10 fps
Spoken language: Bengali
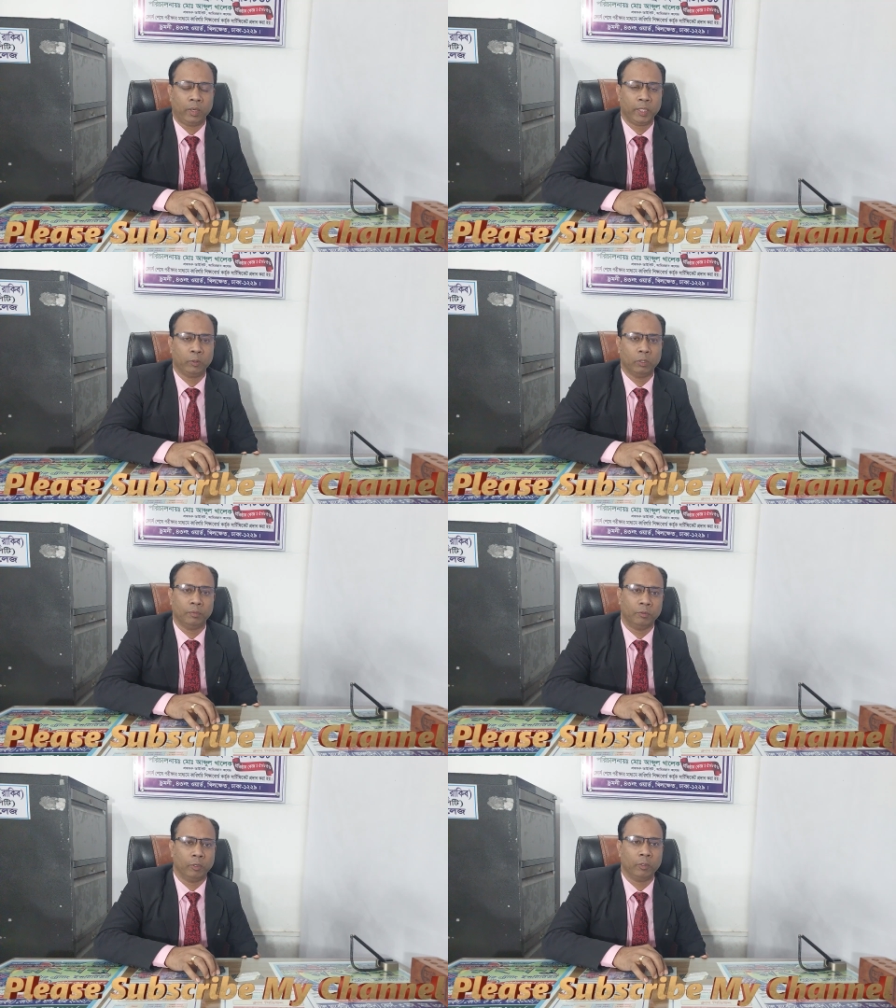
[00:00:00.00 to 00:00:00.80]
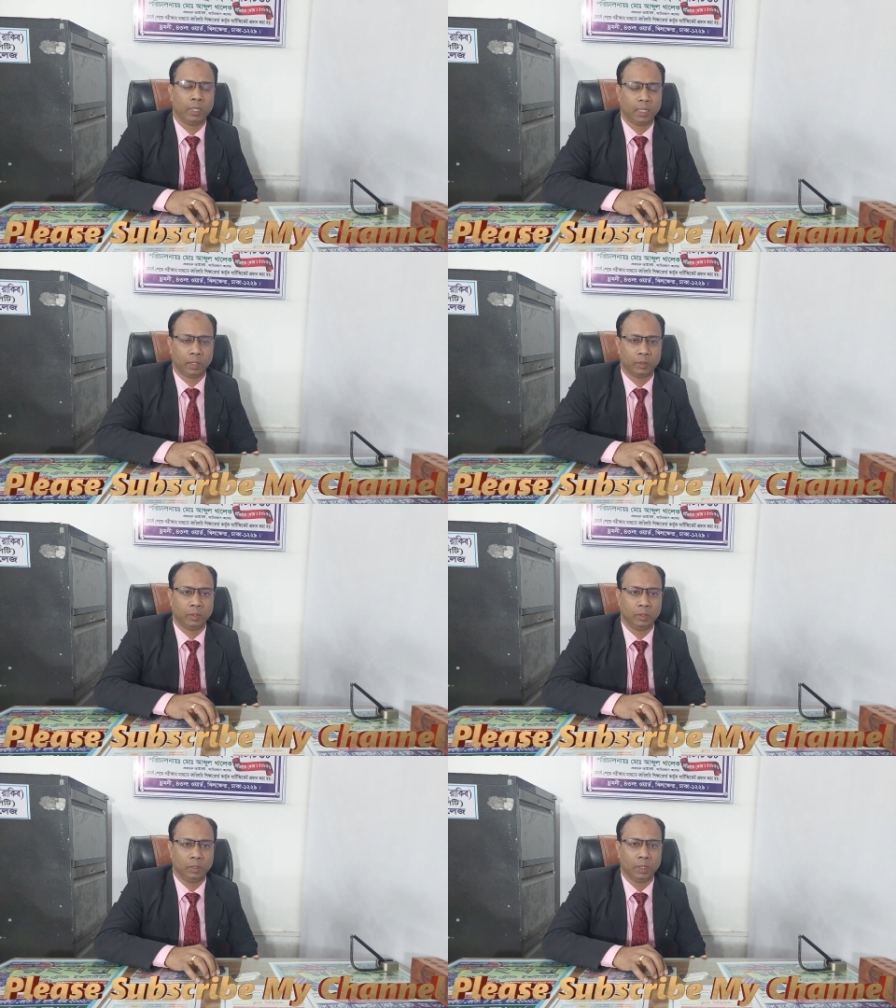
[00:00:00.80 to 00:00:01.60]
অনেকগুলো ভুল করে থাকো
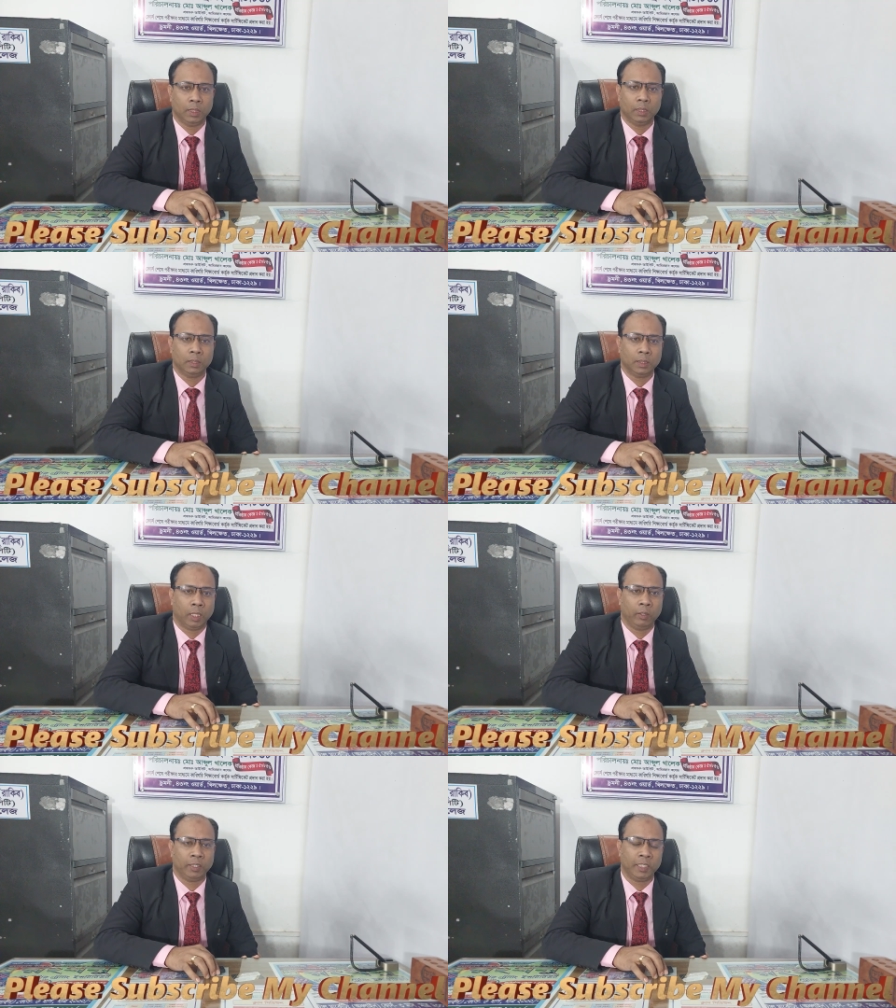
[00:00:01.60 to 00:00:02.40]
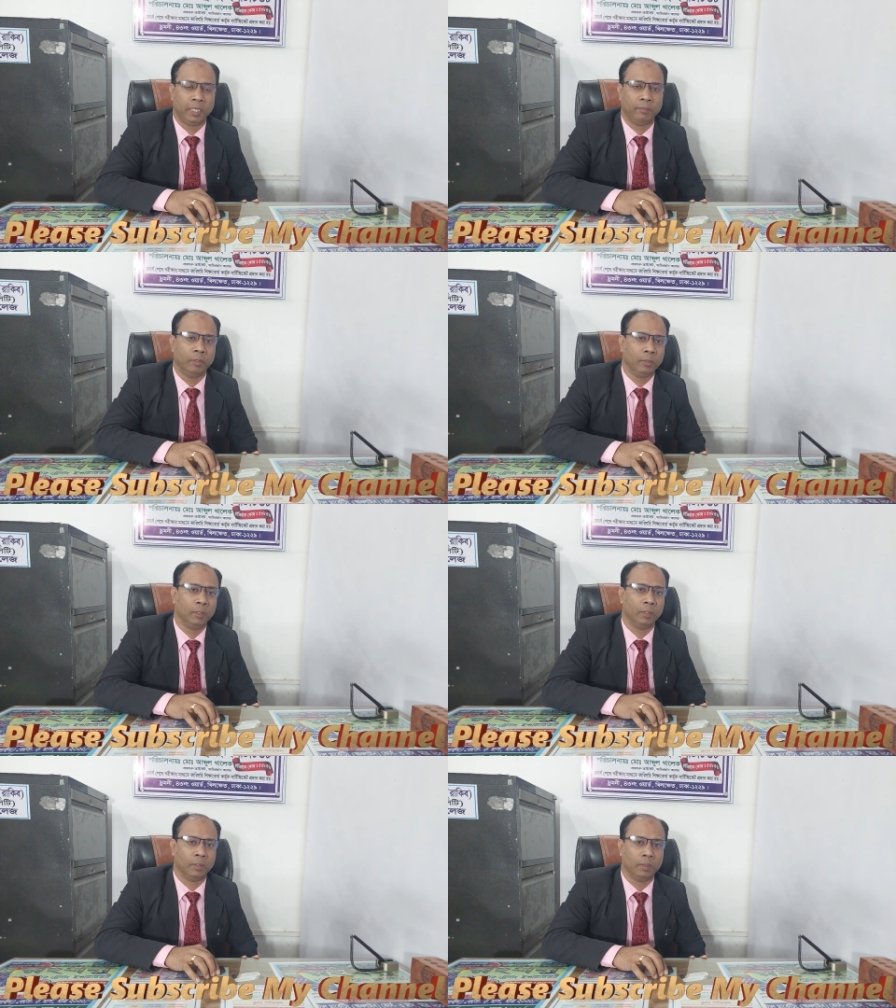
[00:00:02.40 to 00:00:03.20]
তাহলে সেই
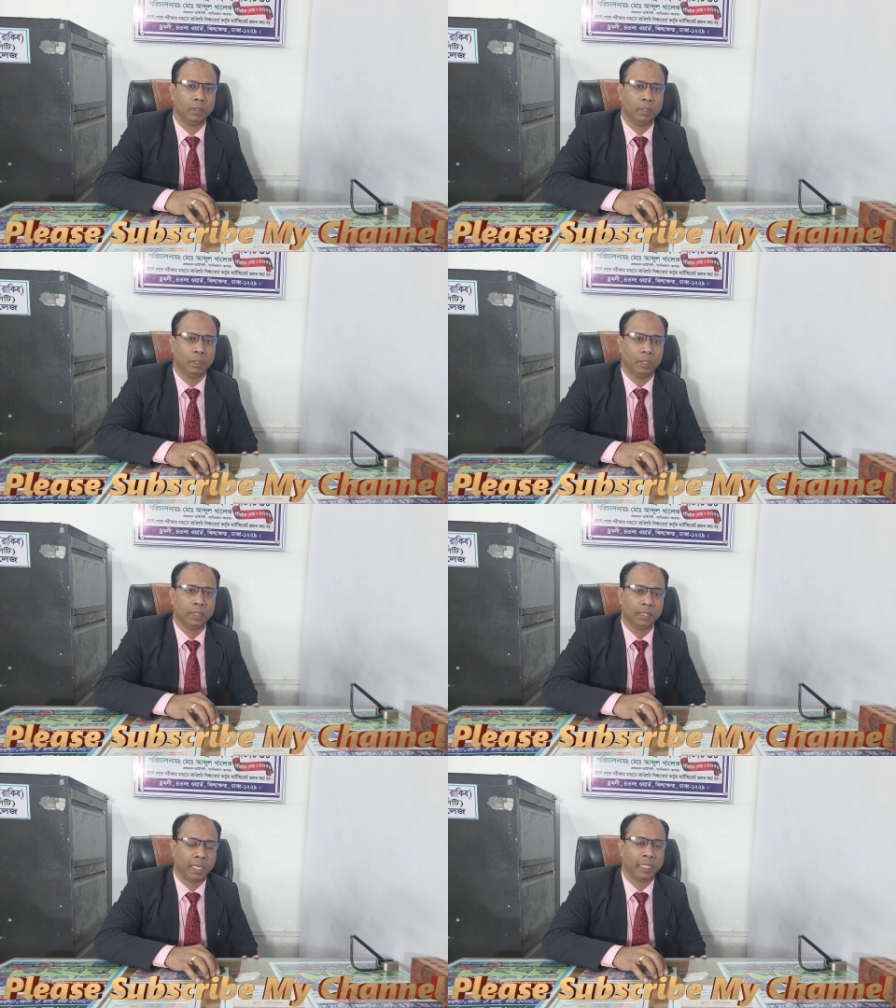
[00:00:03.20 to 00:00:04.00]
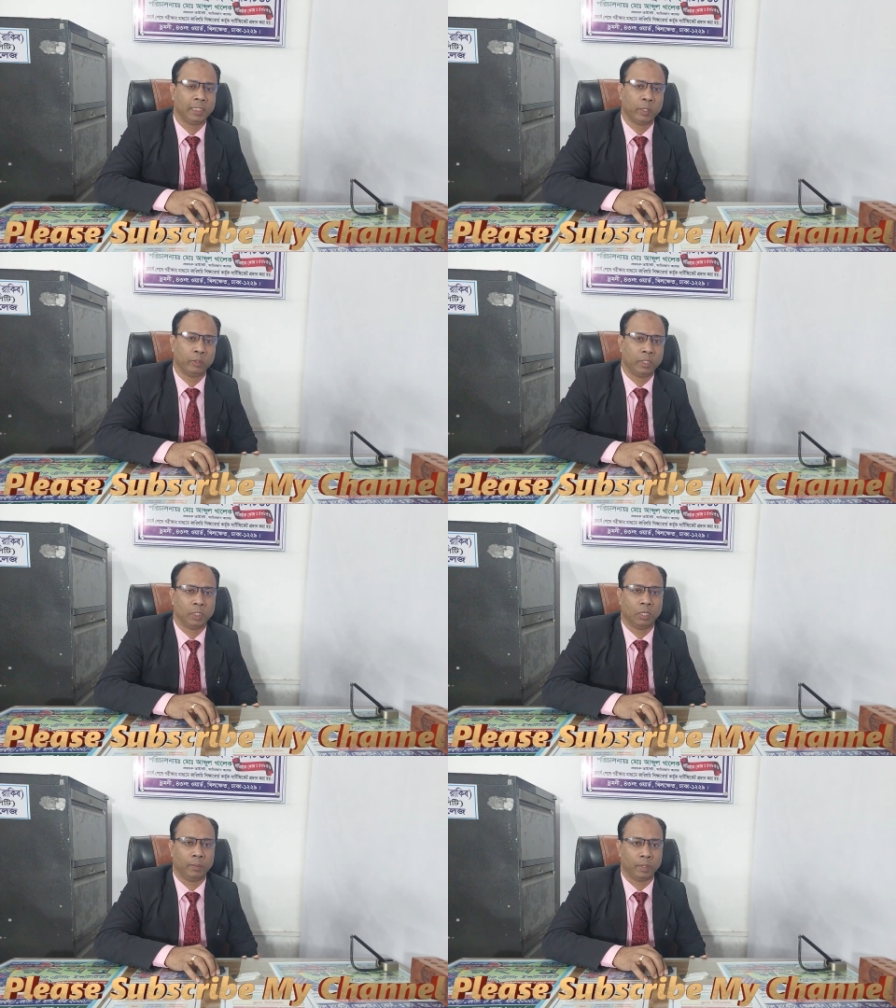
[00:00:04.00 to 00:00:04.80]
ভুলগুলোর খেসারত
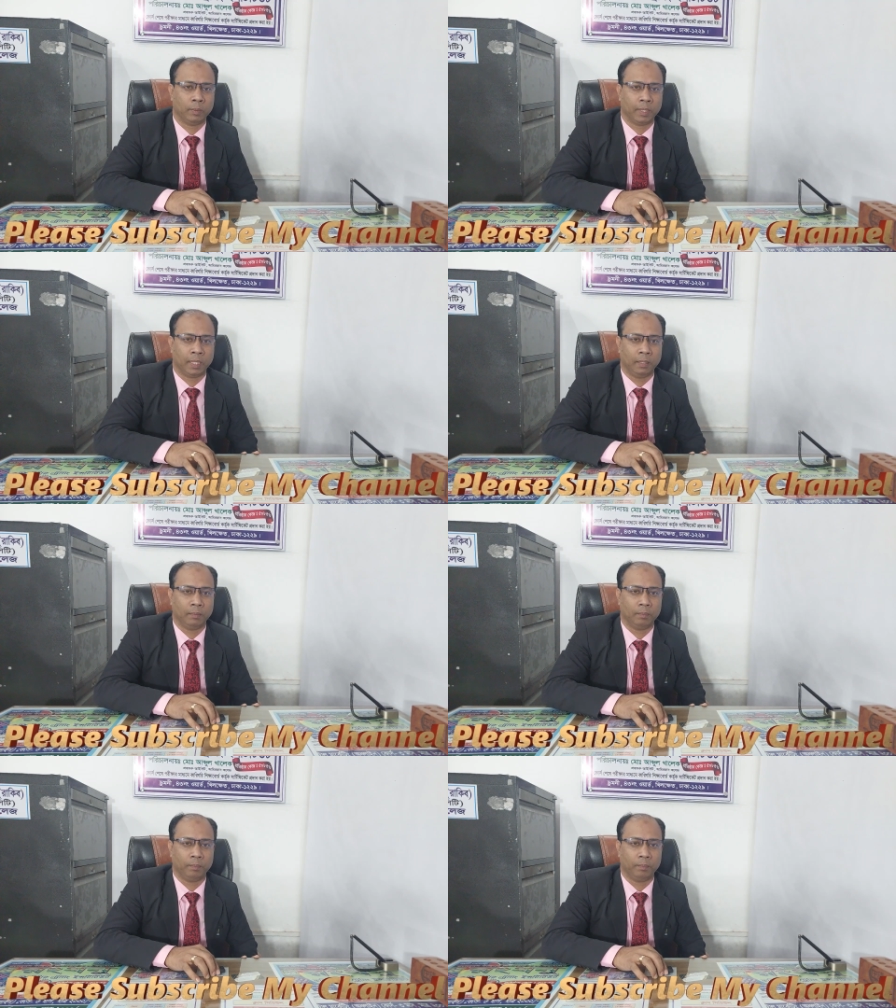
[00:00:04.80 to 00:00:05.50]
দিতে হবে তোমাকে